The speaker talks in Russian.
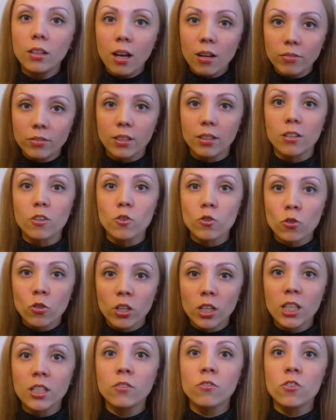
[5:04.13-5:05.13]
главное, что
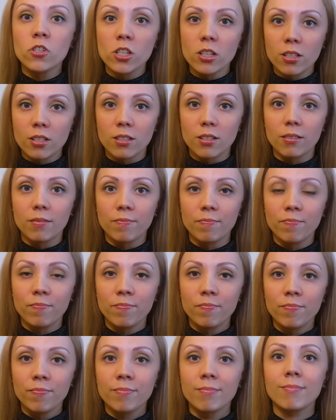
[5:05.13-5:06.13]
есть в жизни –
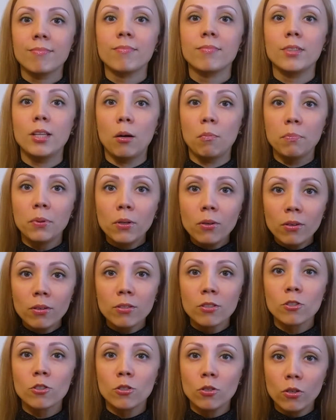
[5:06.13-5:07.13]

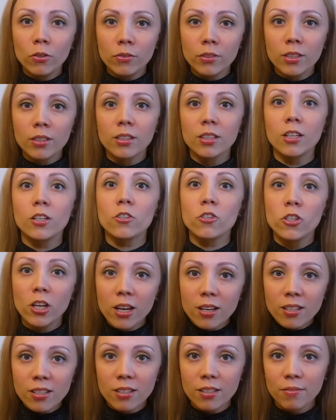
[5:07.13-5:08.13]
добро, совесть,
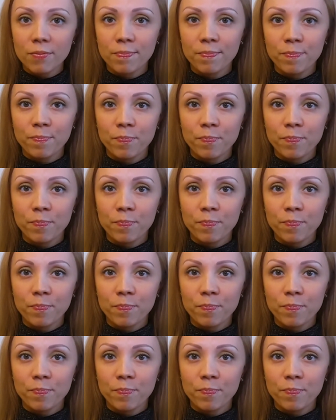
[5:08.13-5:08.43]
честь.